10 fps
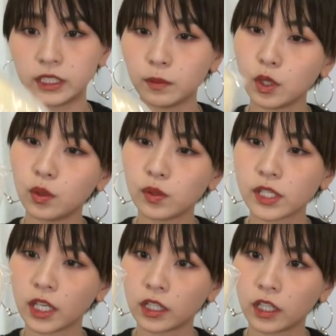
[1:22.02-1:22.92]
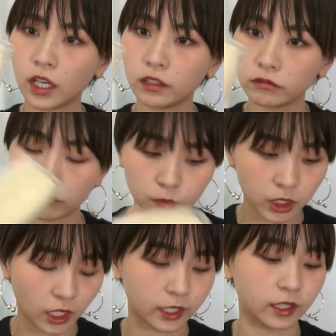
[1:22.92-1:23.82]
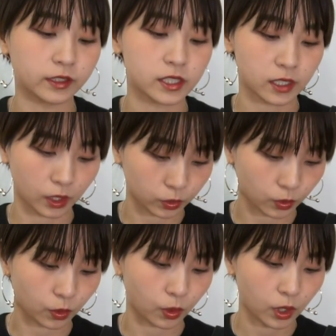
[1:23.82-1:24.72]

キビ用の石鹸みたいなんですけど